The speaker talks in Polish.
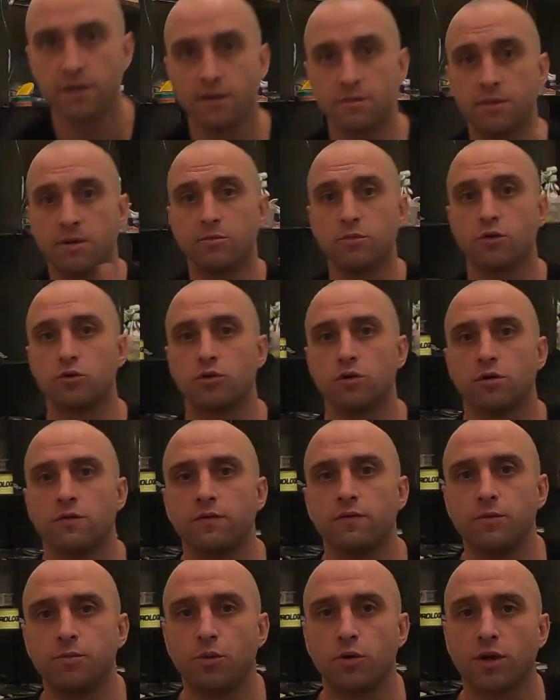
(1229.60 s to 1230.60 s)
jeden mam
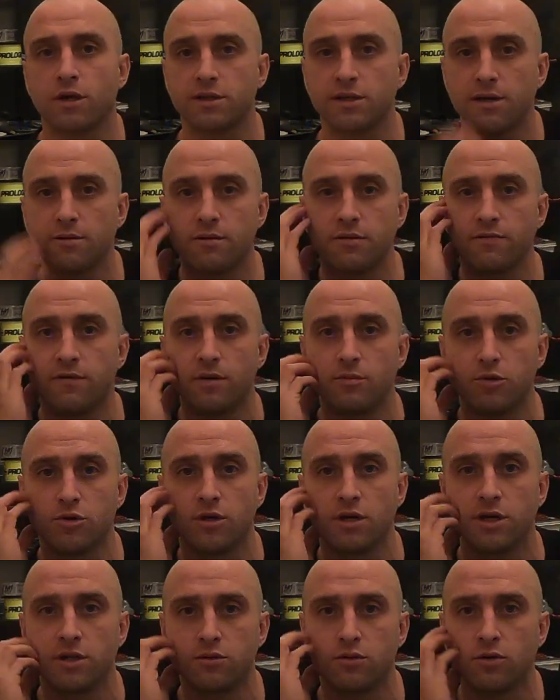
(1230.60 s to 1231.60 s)
gotowy, pokazałem Wam
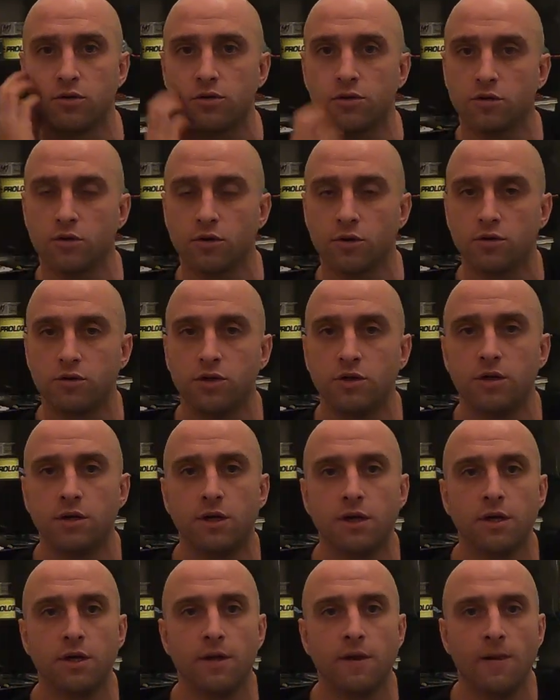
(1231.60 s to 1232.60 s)
od razu o co
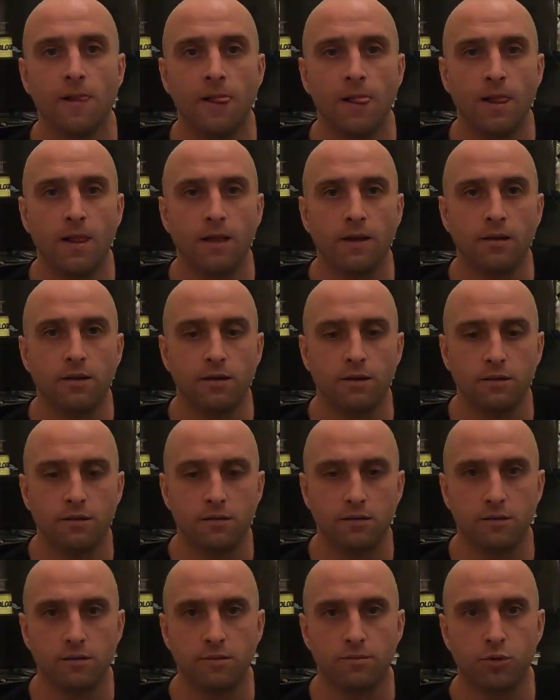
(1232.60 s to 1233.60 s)
chodzi.
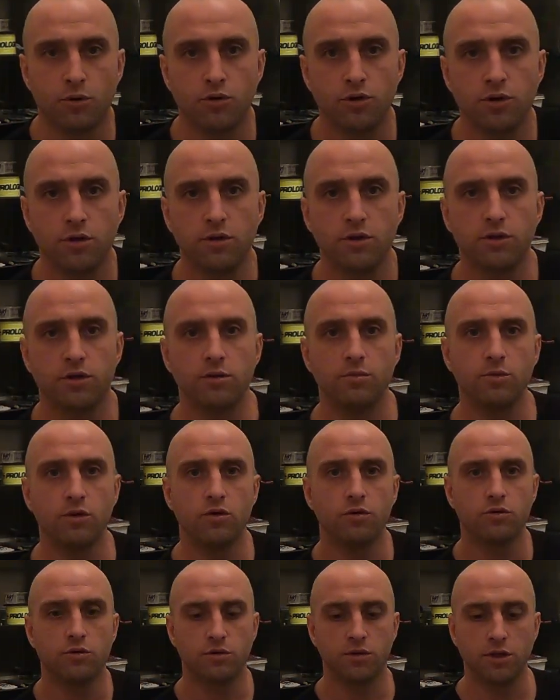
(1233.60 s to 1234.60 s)
Y, prosiliście
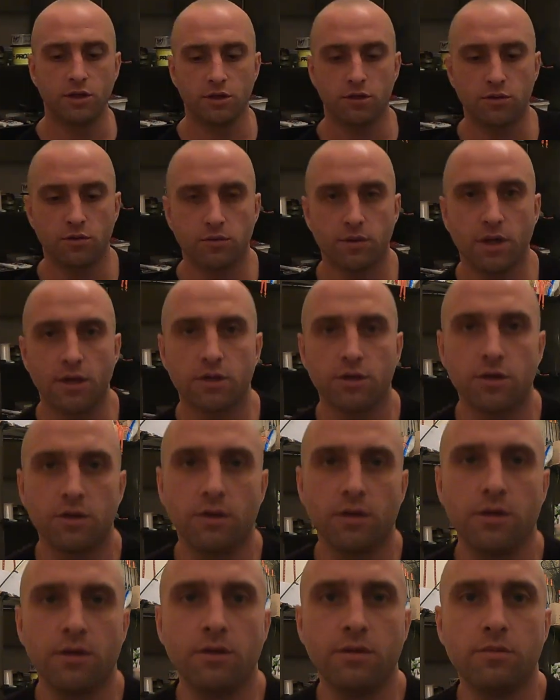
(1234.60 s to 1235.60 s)
mnie o to zresztą,
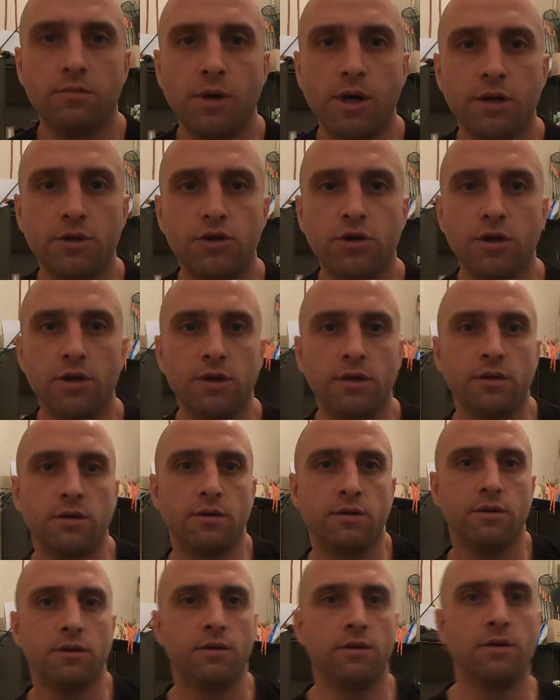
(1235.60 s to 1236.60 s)
także macie
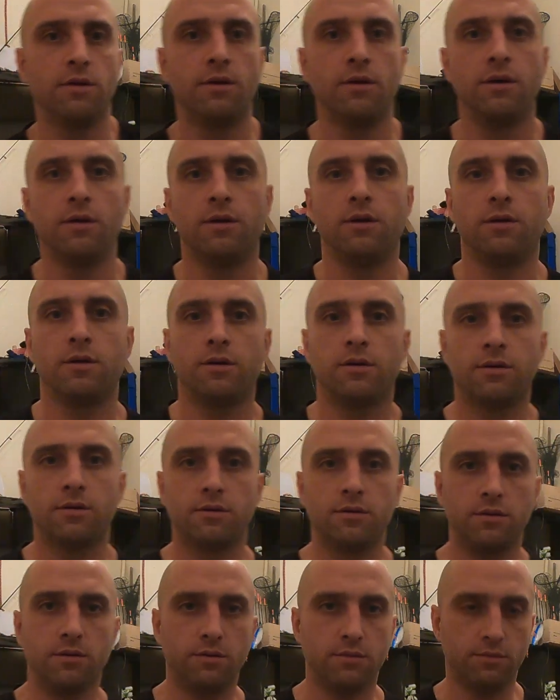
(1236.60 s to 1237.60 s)

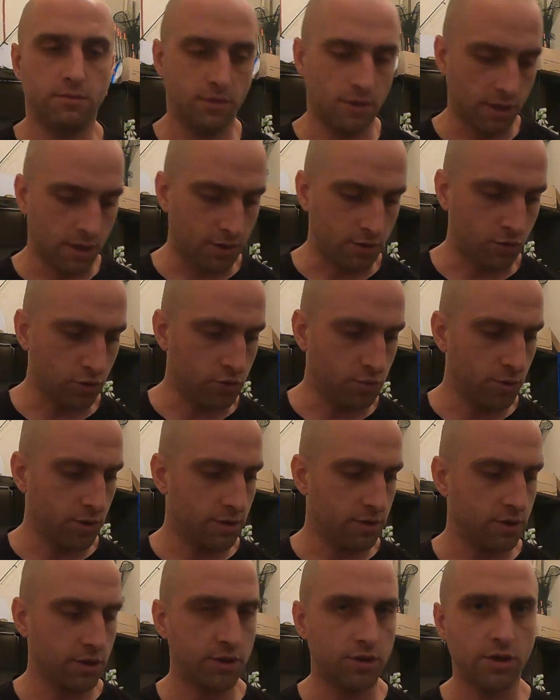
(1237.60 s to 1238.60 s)
jak ktoś
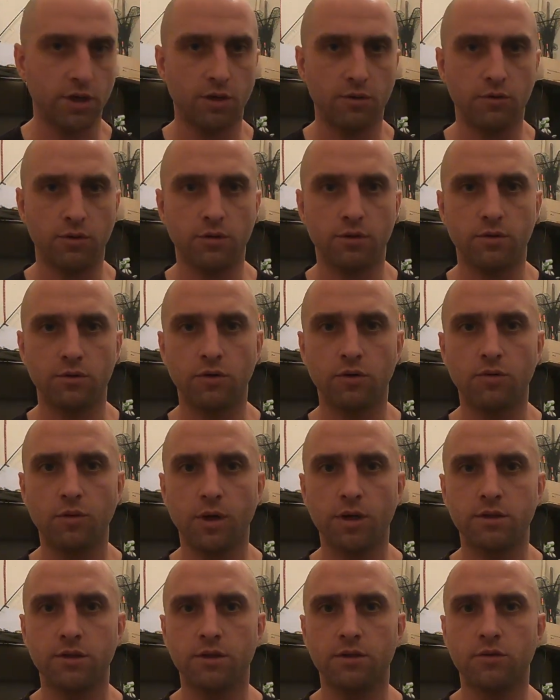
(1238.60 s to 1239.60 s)
będzie chciał
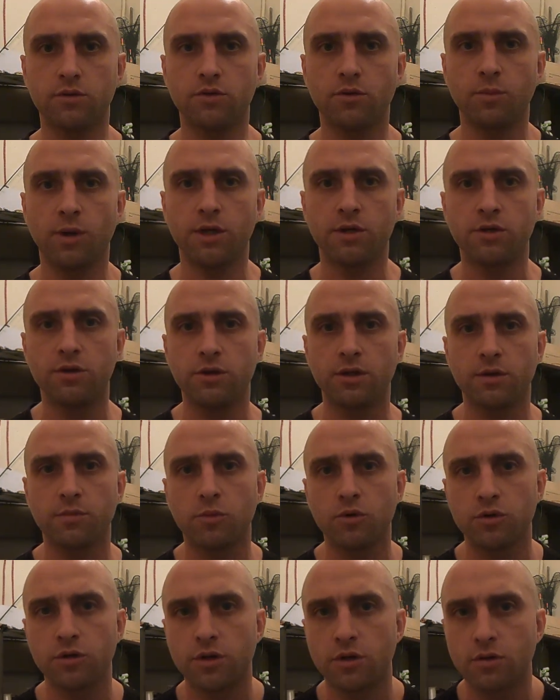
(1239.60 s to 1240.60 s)
dokładnie to zobaczyć, jak
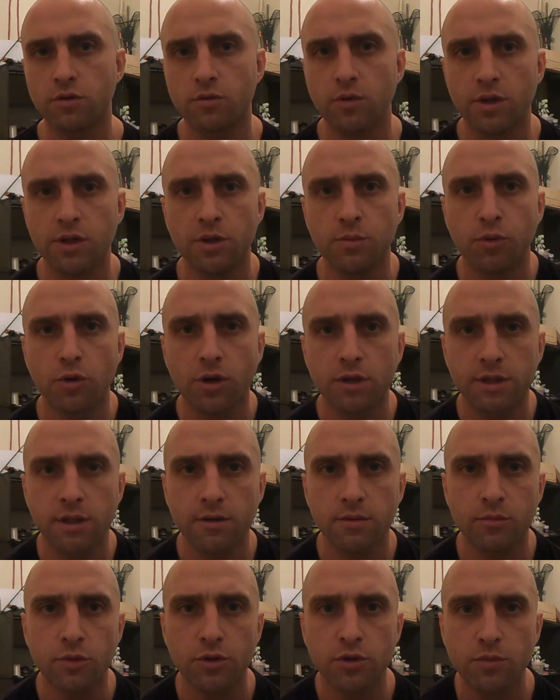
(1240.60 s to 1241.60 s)
może niedokładnie
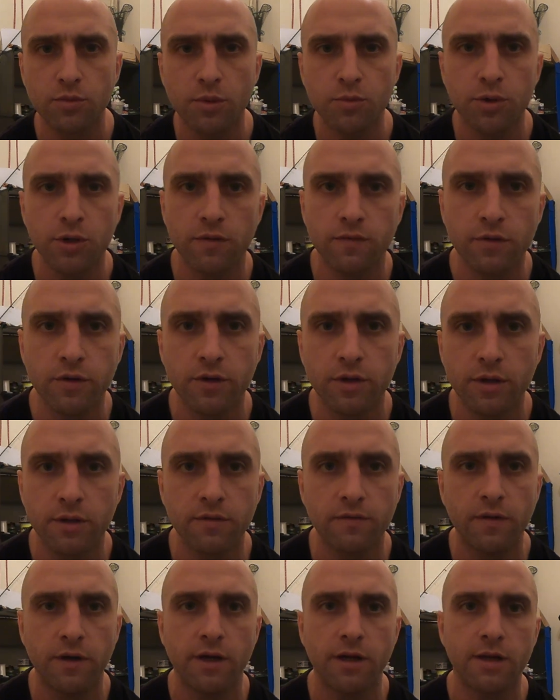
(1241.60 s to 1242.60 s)
pokazałem, to sobie przewinie
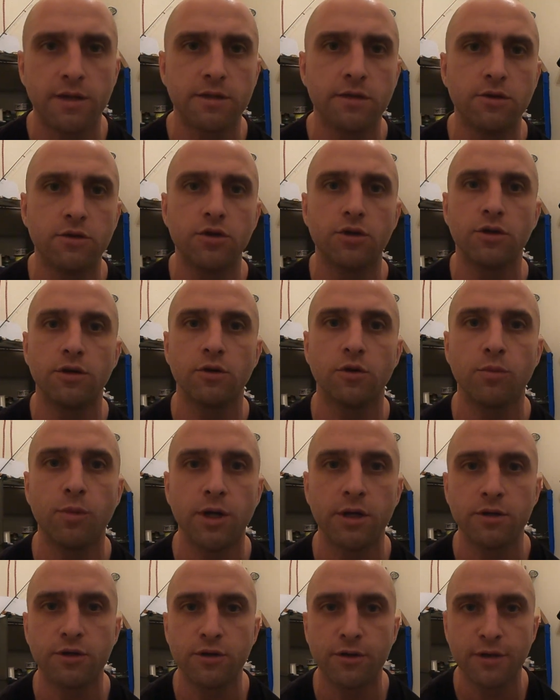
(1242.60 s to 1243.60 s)
dwa razy, trzy
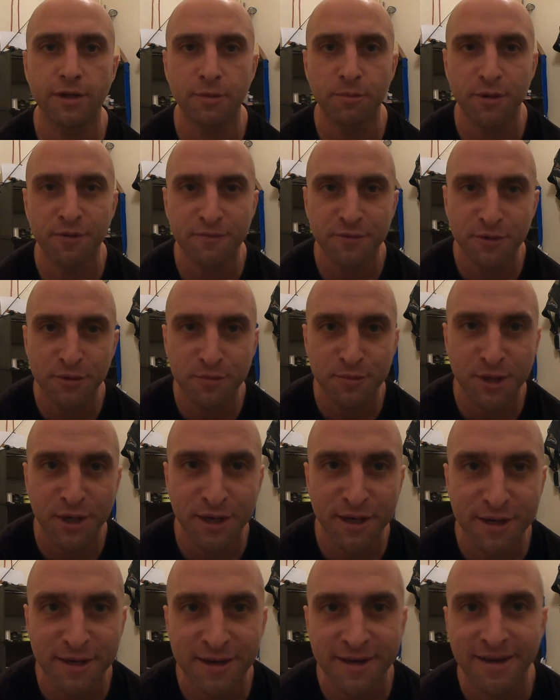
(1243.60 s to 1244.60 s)
obejrzy i na pewno
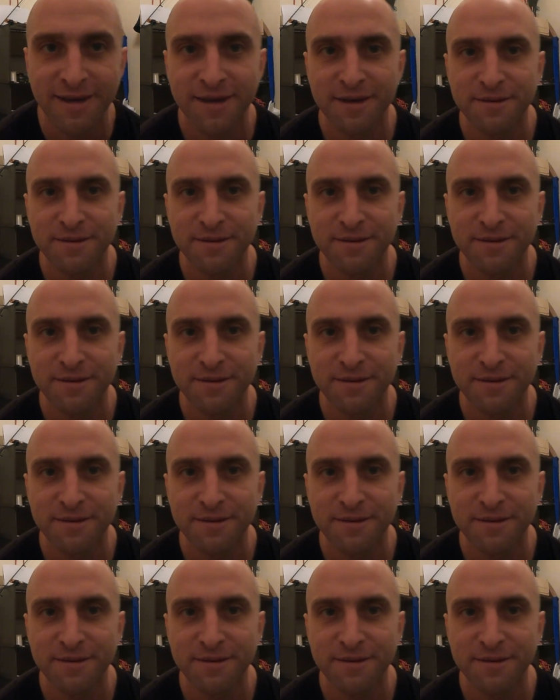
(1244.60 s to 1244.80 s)
obczai